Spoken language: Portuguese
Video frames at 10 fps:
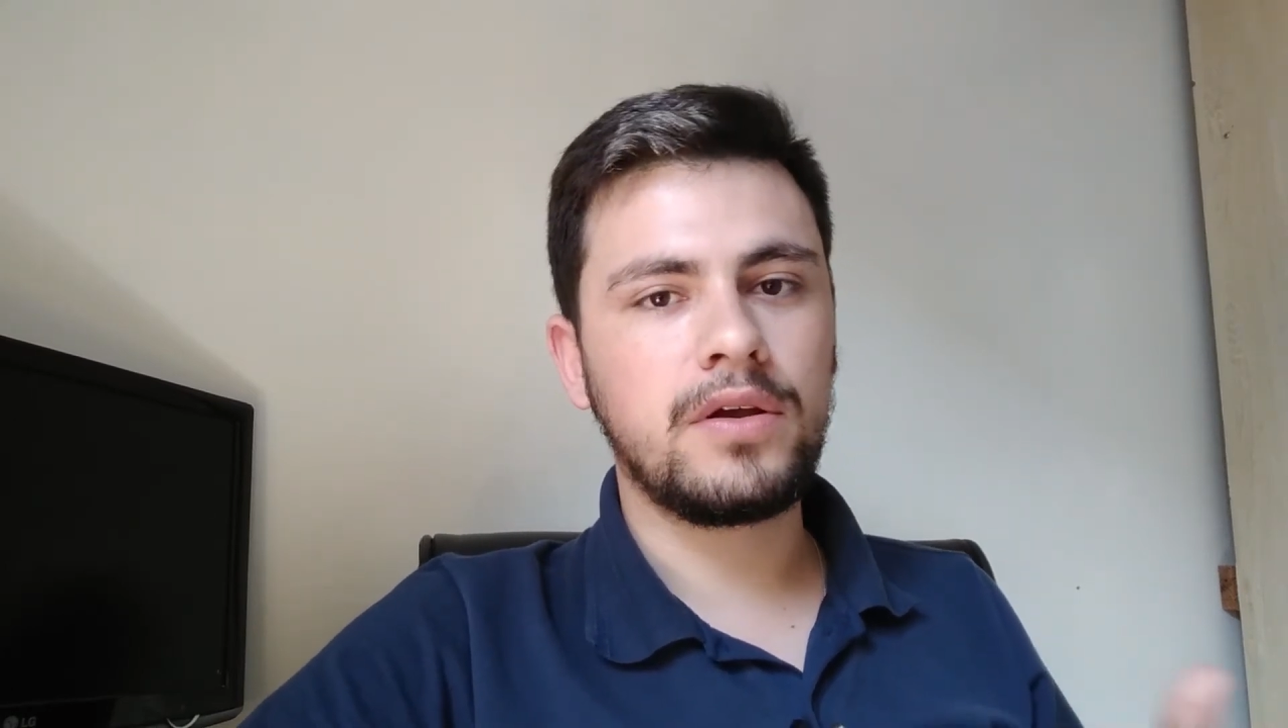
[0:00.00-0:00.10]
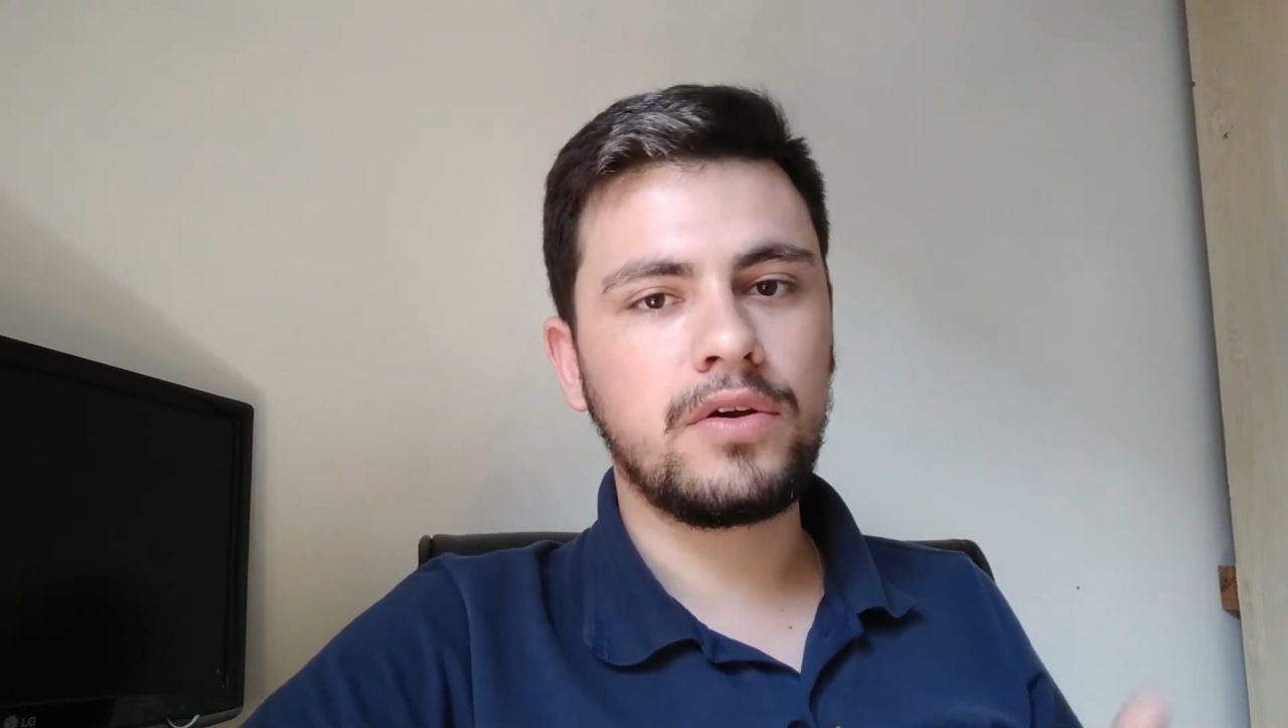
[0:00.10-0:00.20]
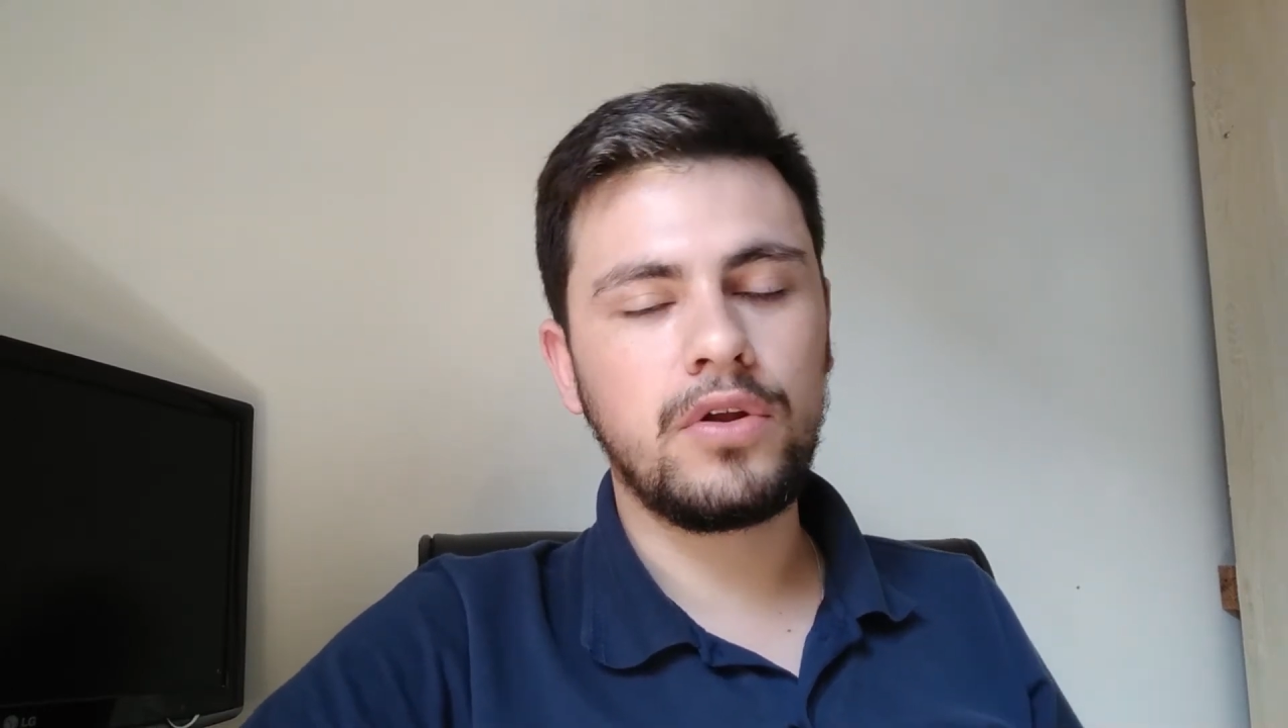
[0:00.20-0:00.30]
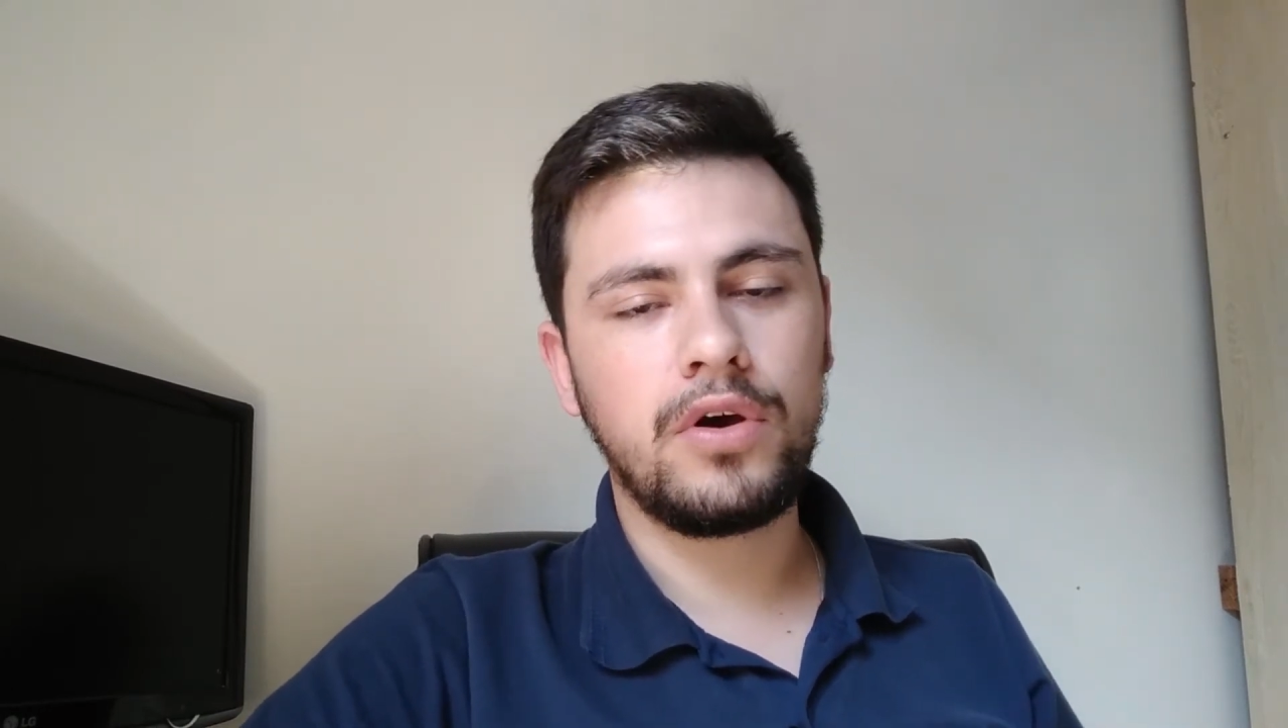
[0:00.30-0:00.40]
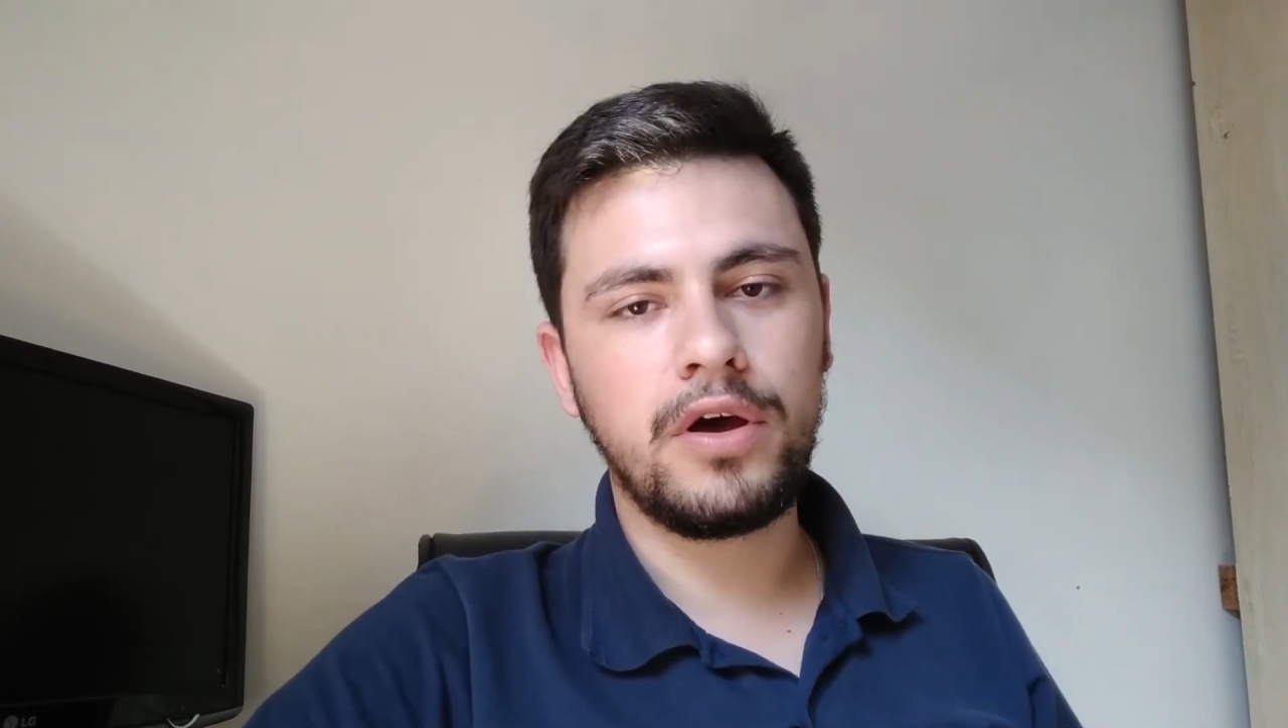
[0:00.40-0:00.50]

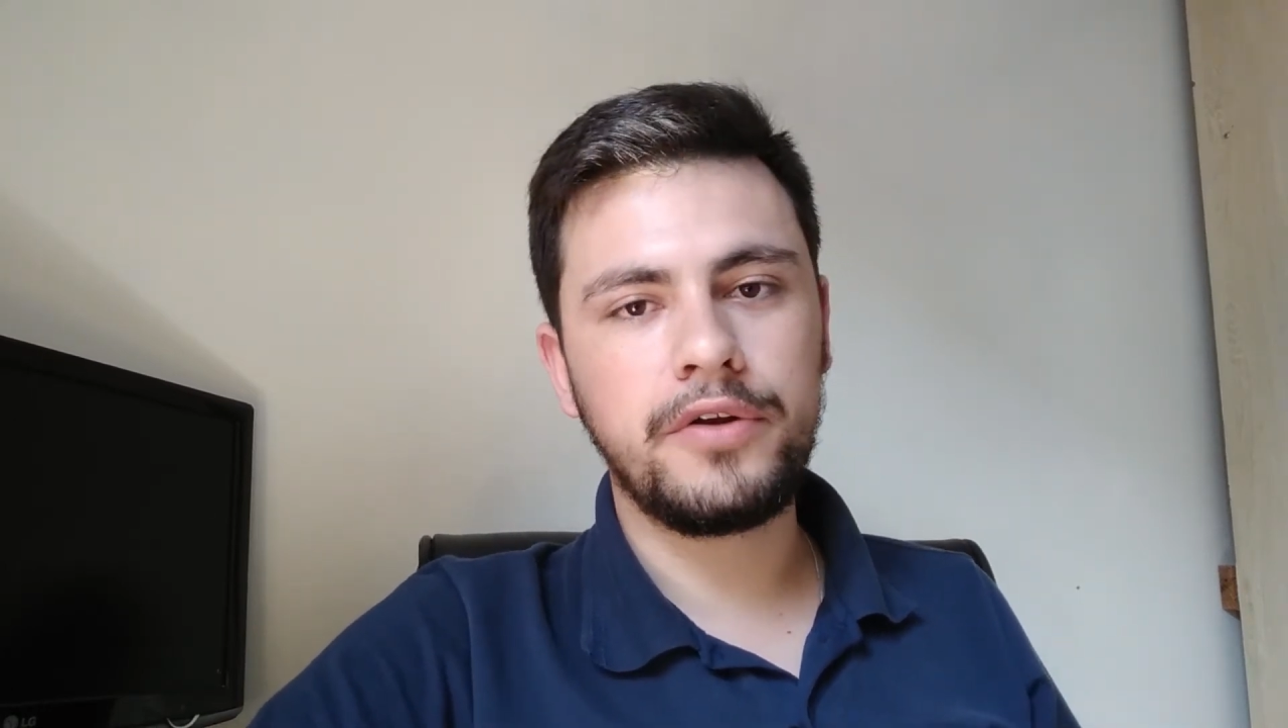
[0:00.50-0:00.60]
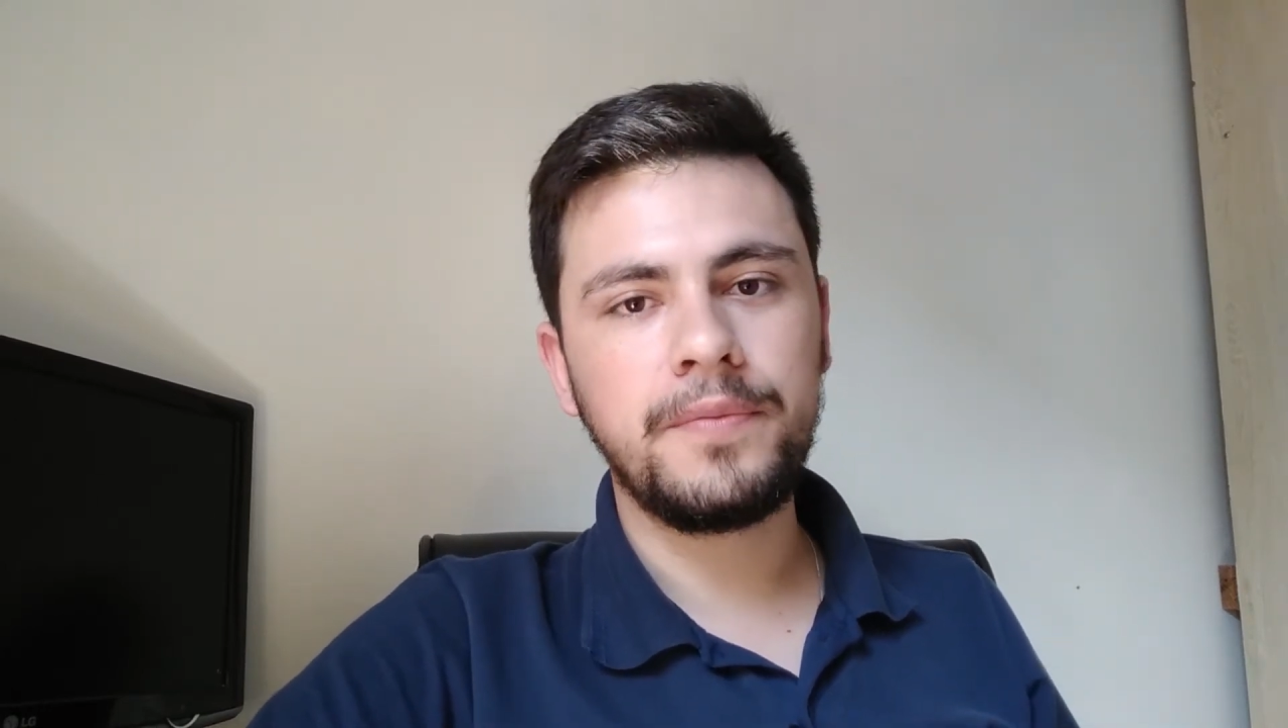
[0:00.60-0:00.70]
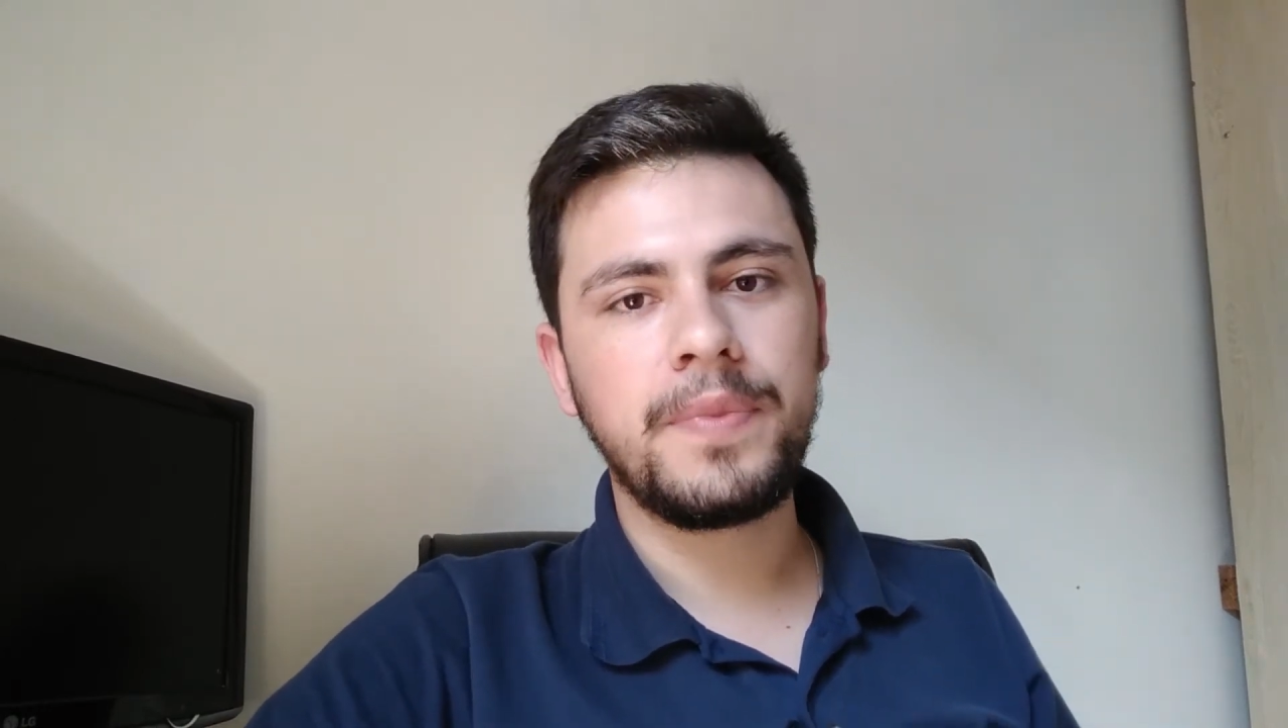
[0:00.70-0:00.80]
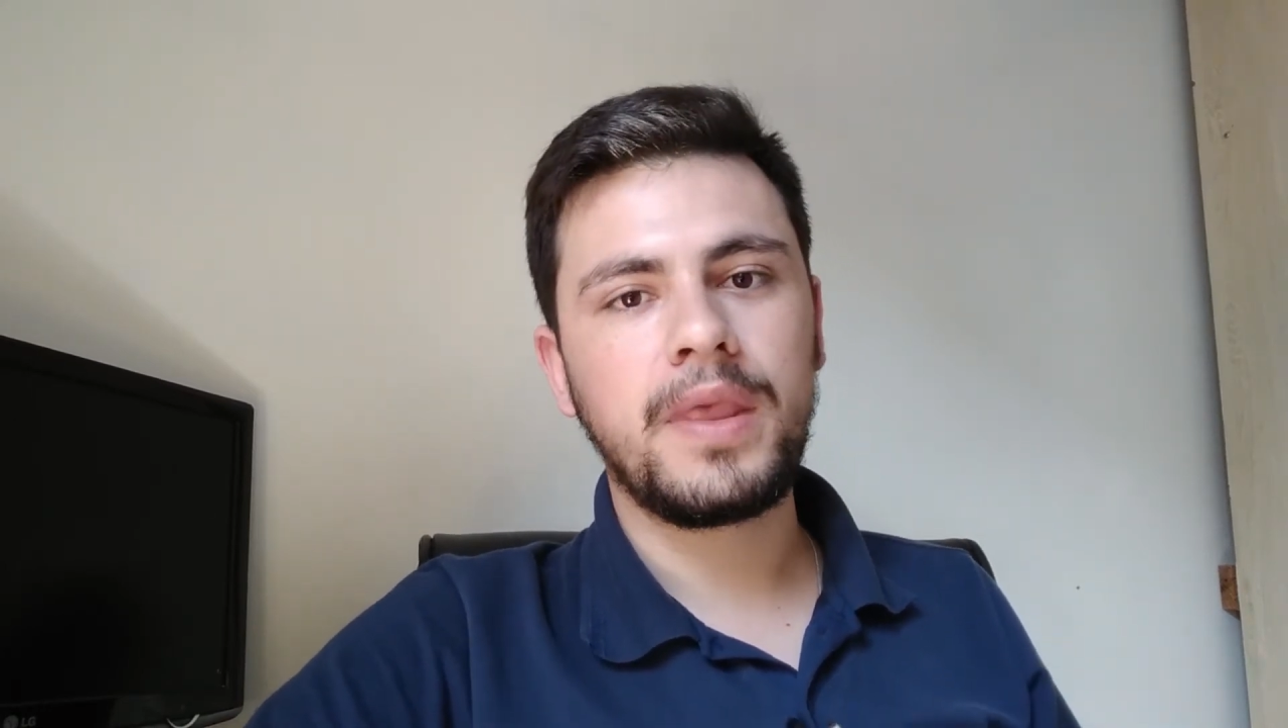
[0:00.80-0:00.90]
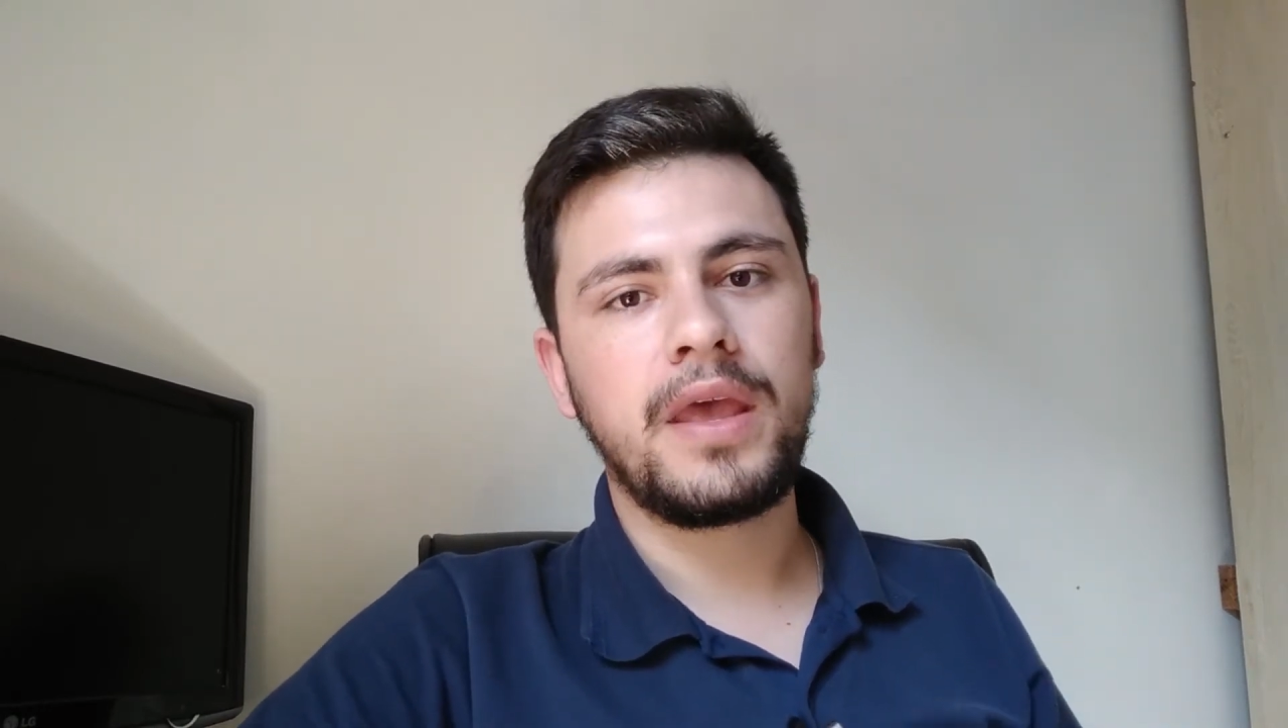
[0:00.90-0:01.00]
cloro